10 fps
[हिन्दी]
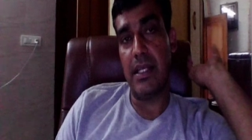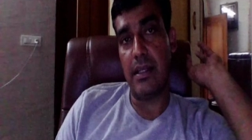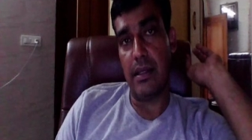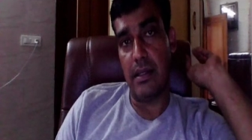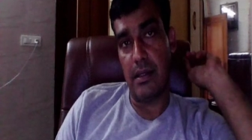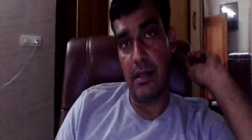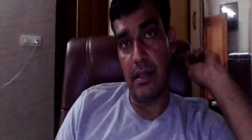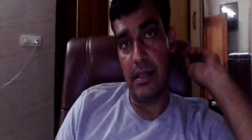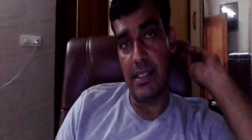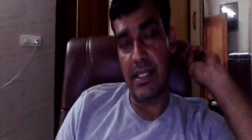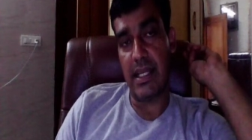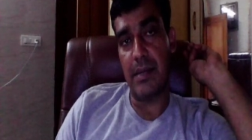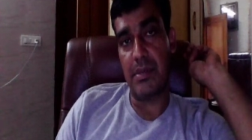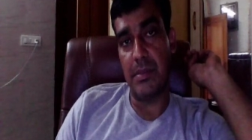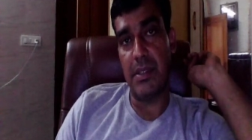जा, जैसा
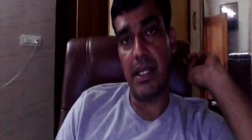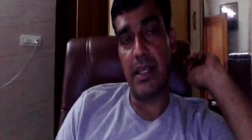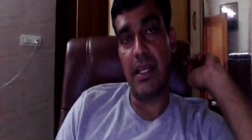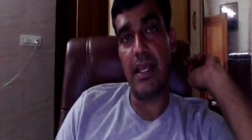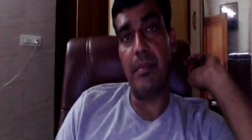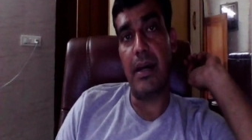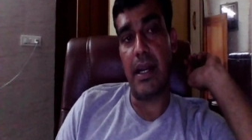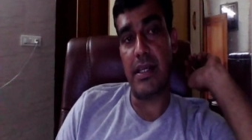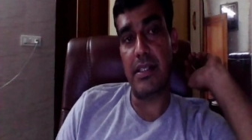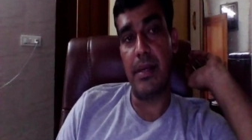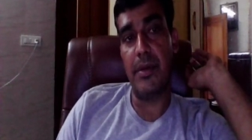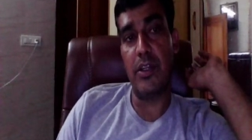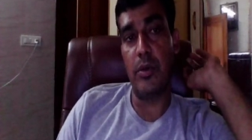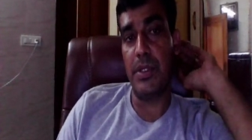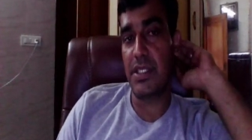कि आप सब जानते हैं कि महाराष्ट्र
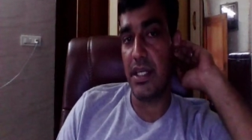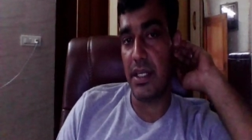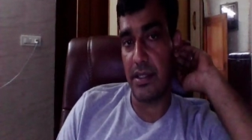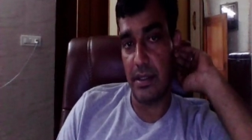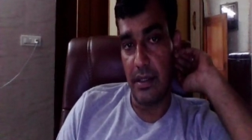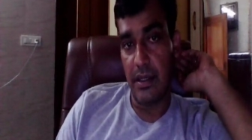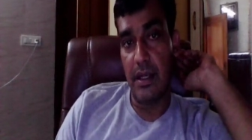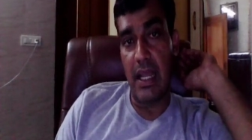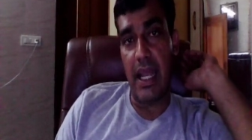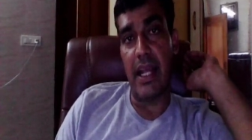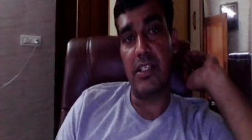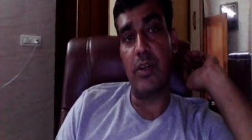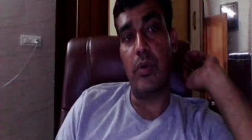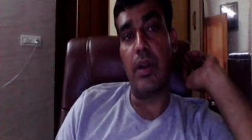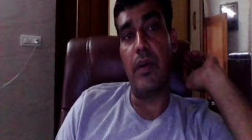में जो अभी स्टेट
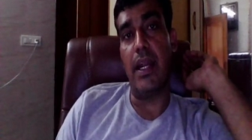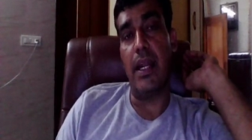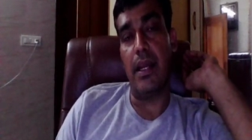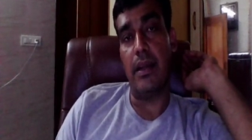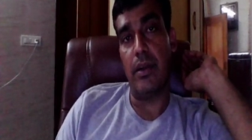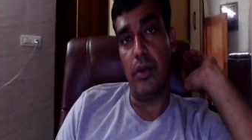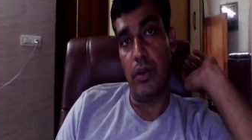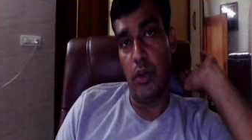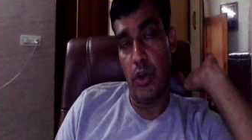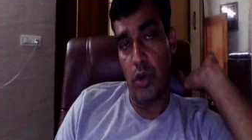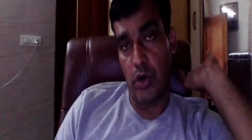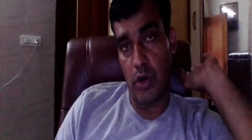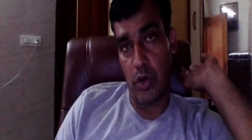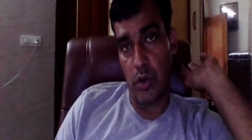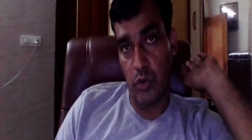इलेक्शन होने वाले हैं
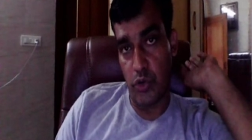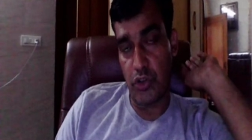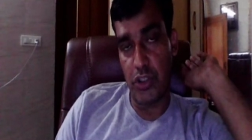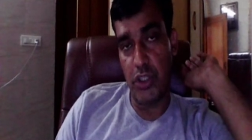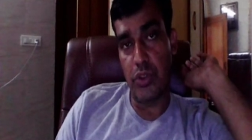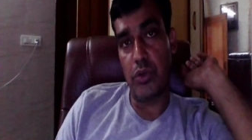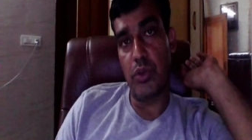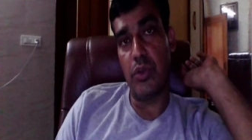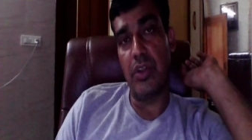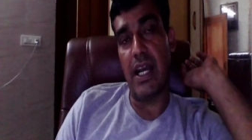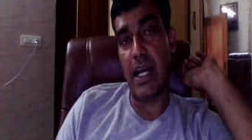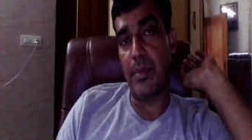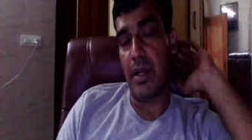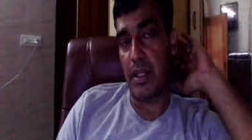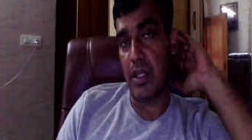और उस चीज़ को जो
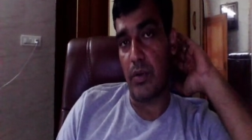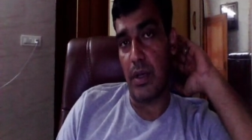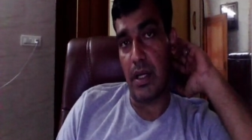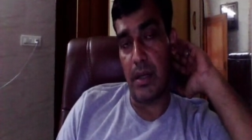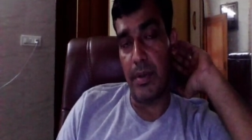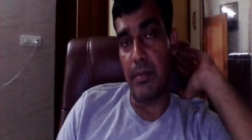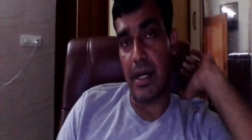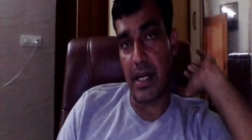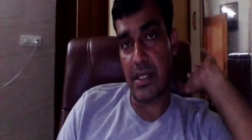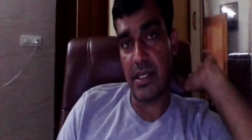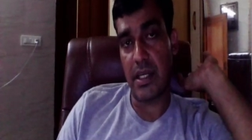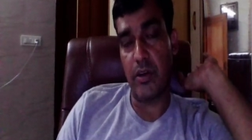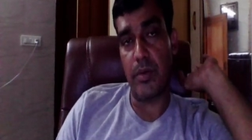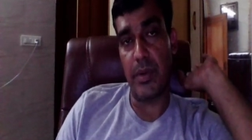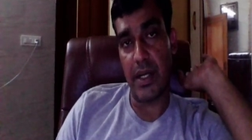ध्यान में रखते हुए अभी महाराष्ट्र
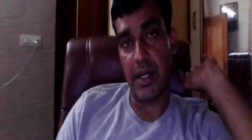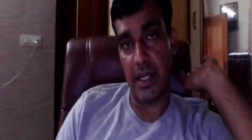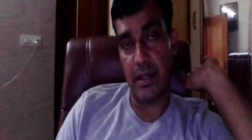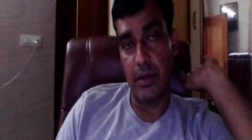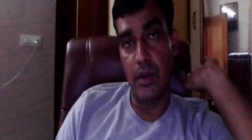गवर्नमेंट ने एक